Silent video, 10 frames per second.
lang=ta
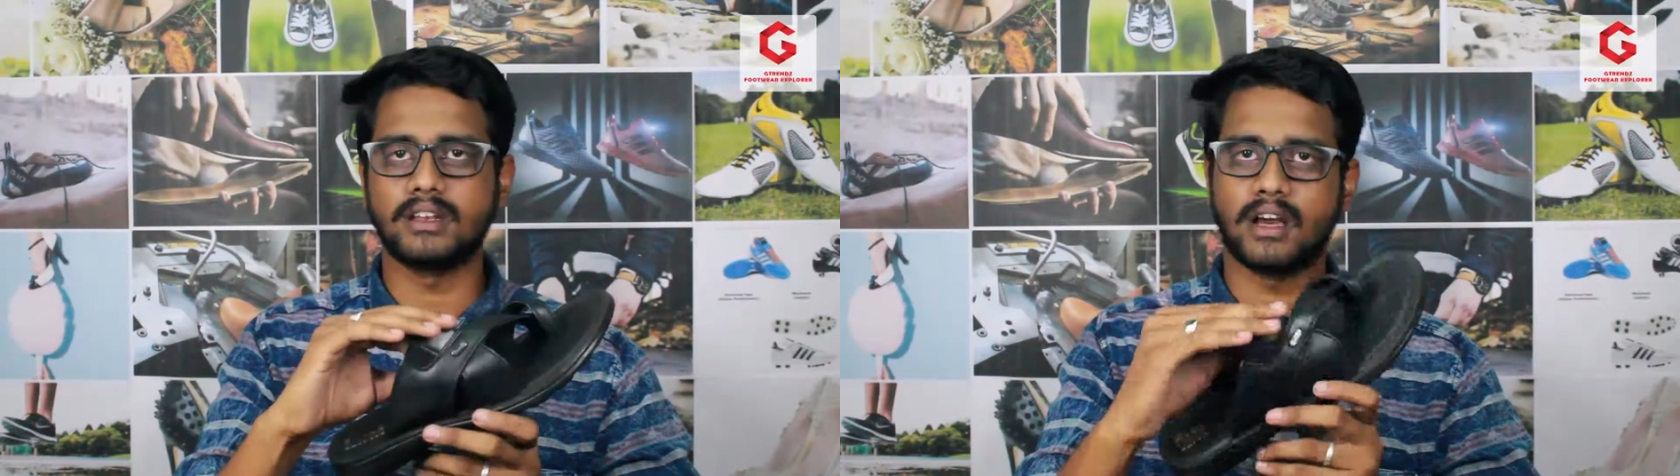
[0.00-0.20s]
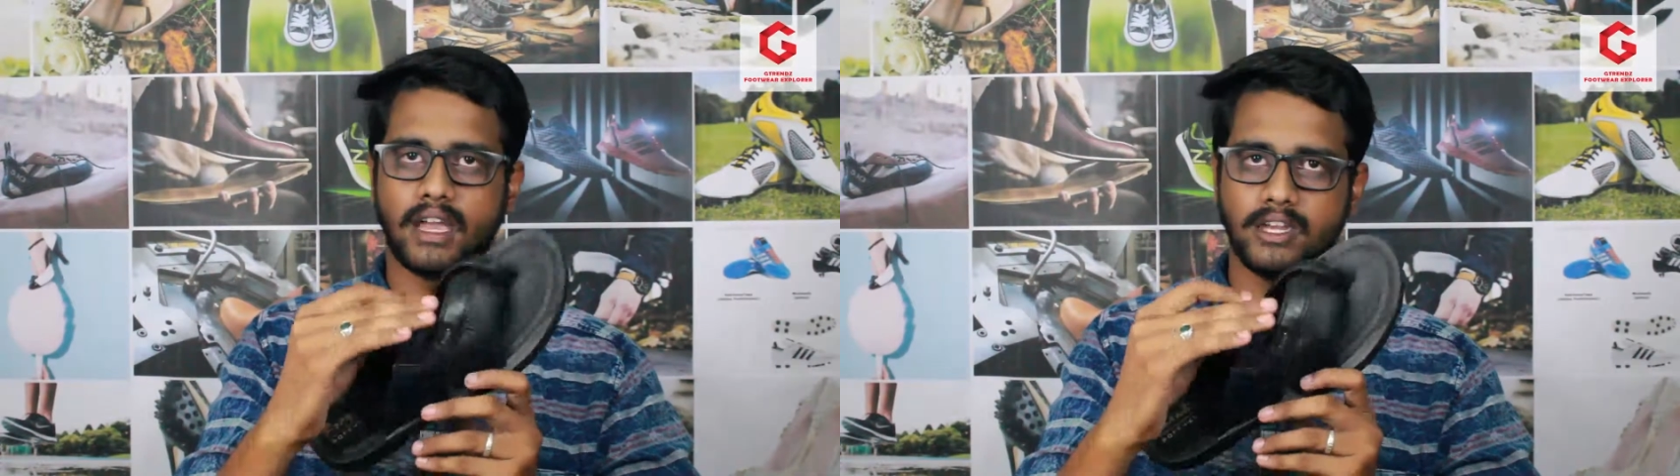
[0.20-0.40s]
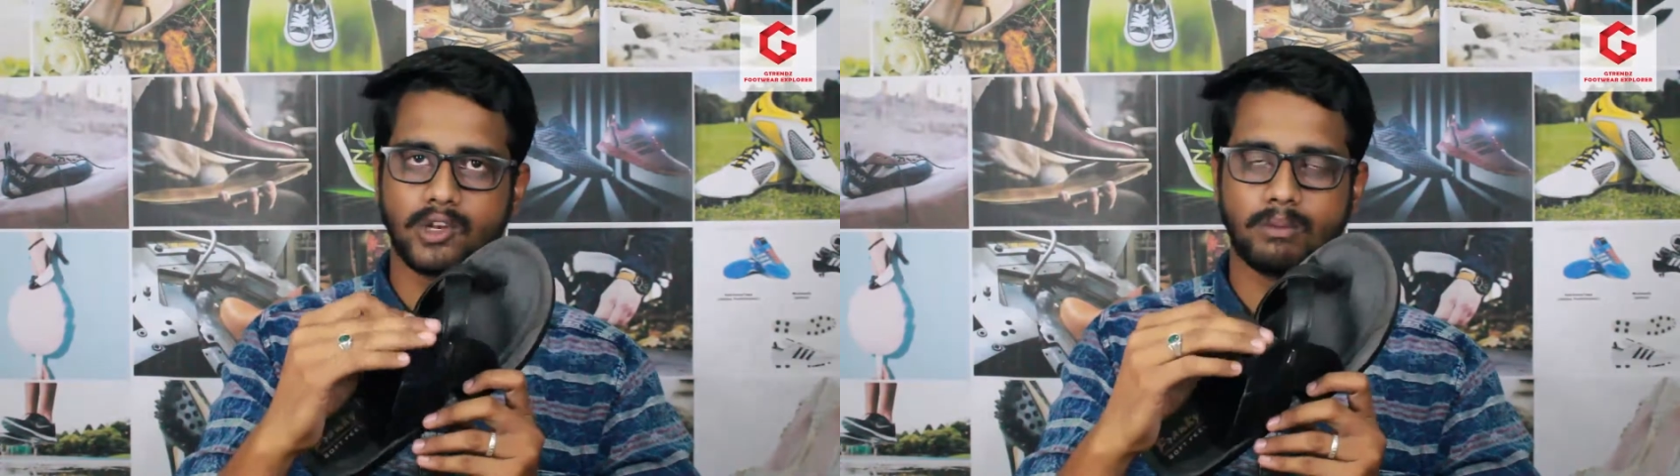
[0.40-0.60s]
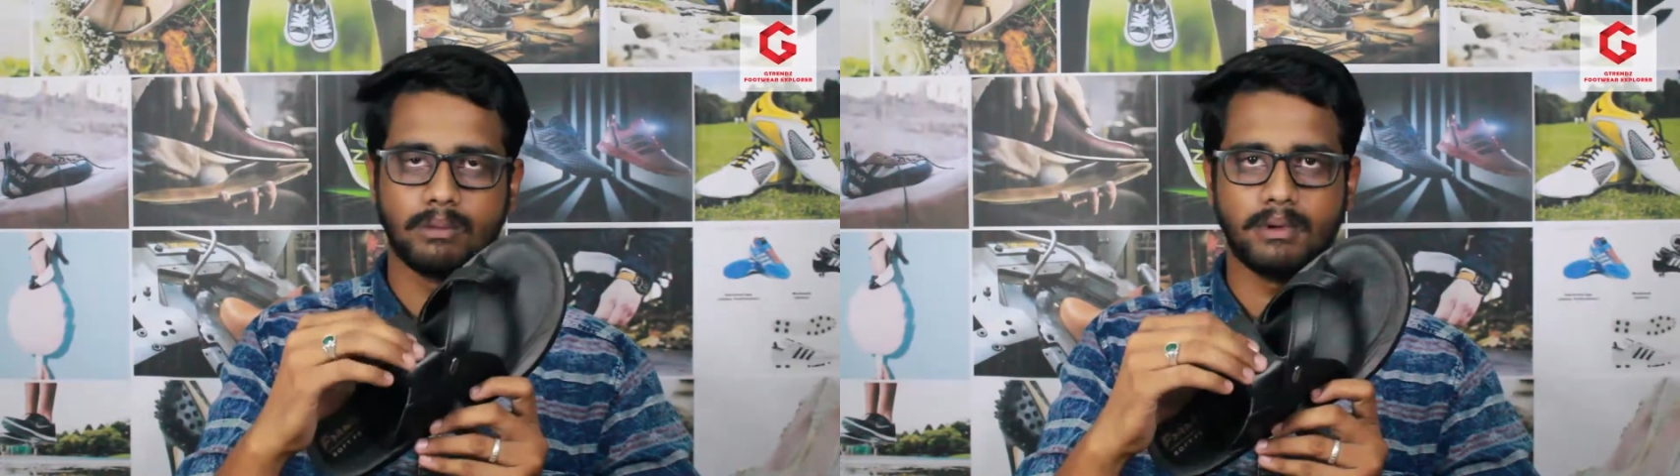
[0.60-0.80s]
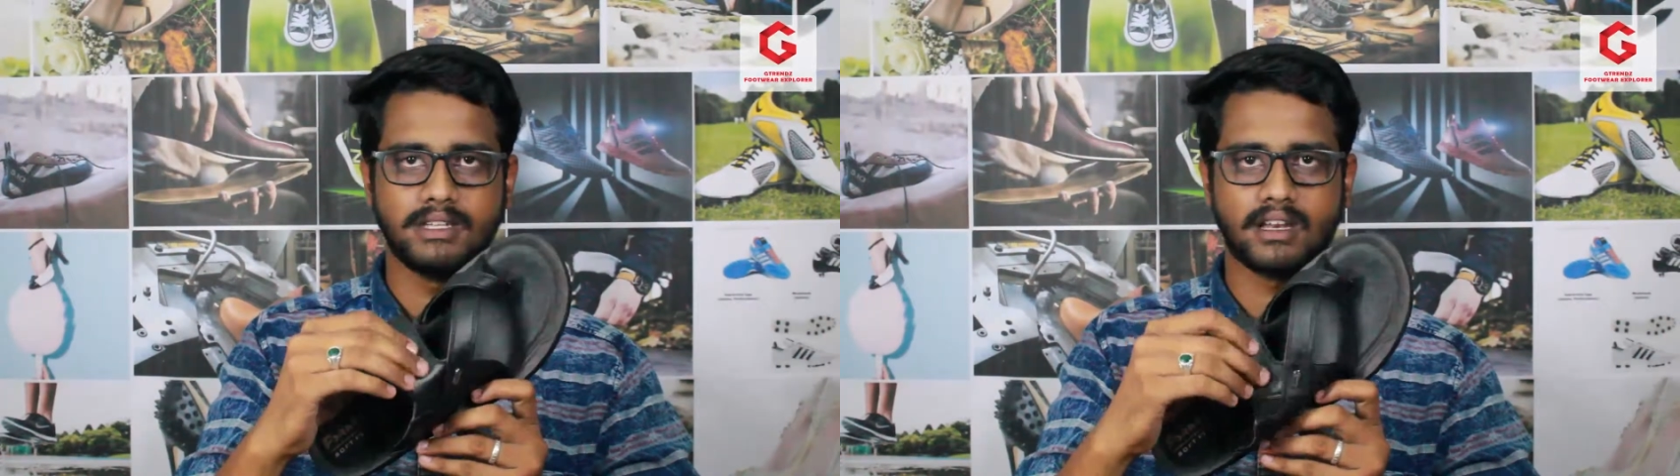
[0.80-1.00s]
தென் ஹை
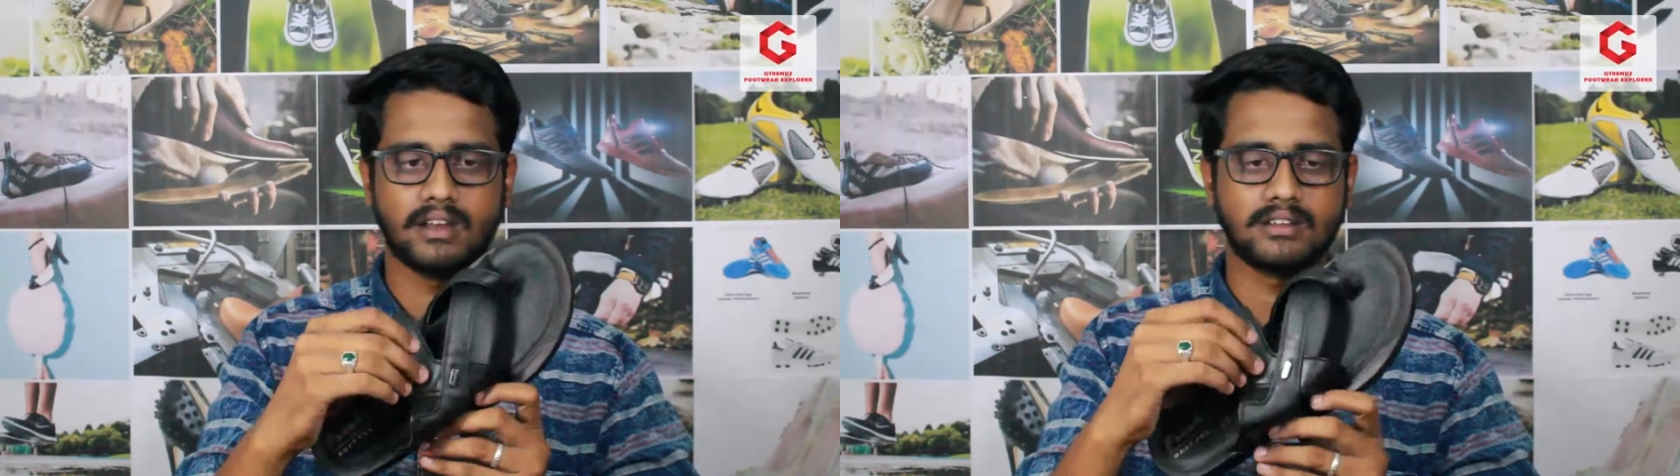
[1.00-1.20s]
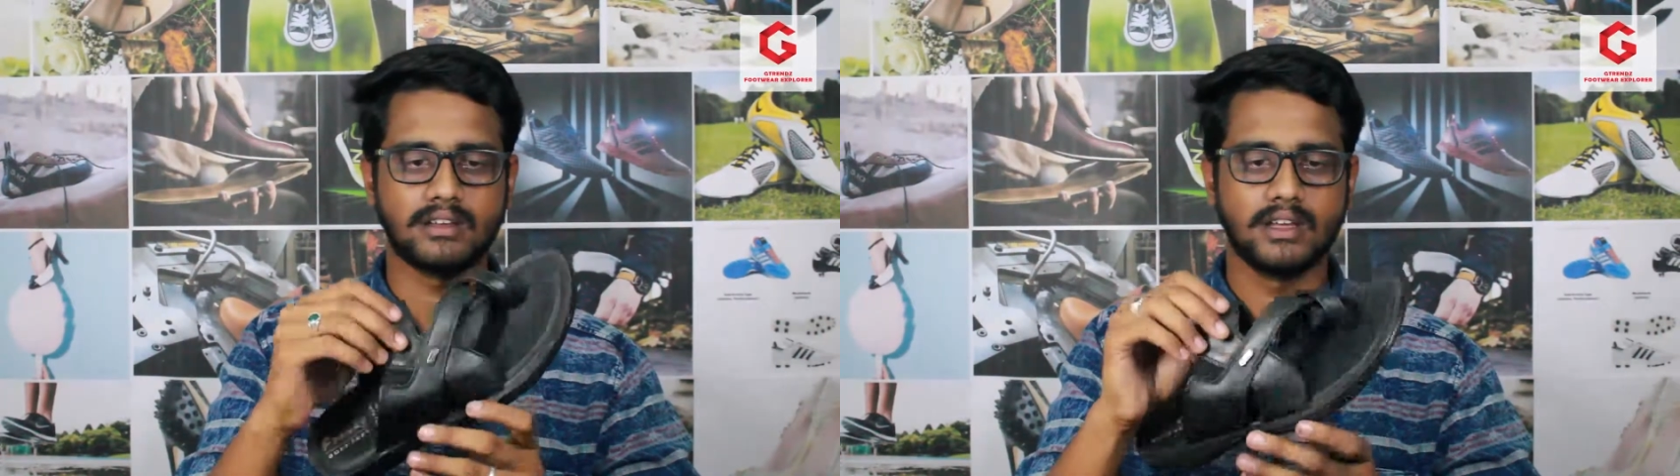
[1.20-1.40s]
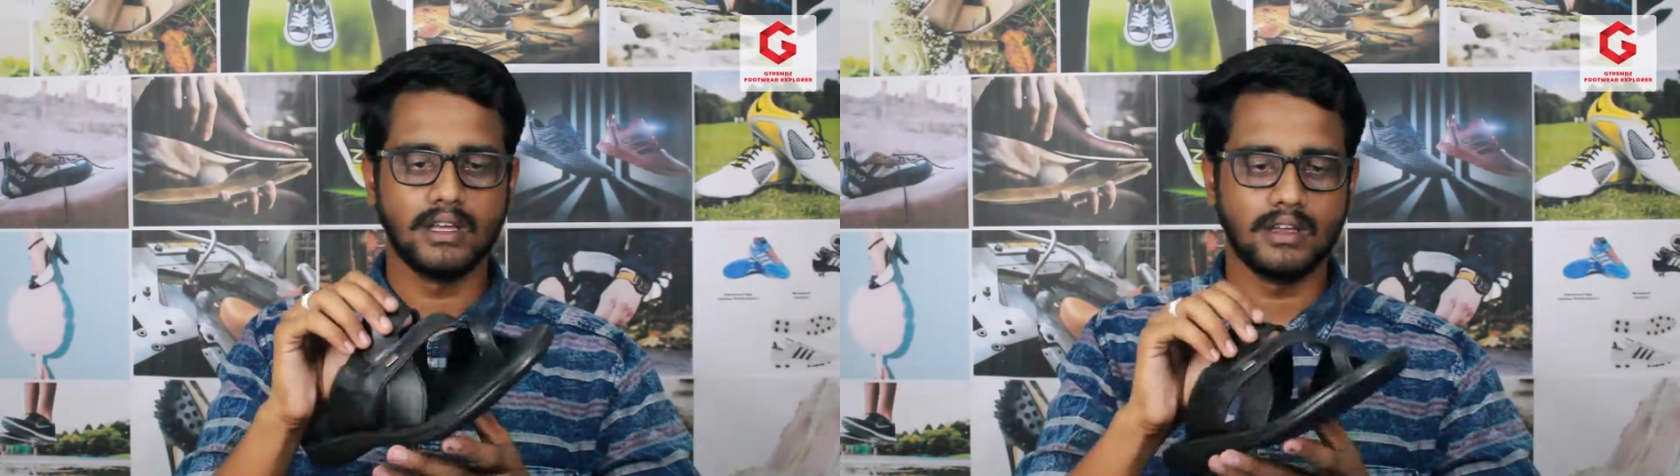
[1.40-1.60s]
டியூரபிள் மெட்டீரியல் இது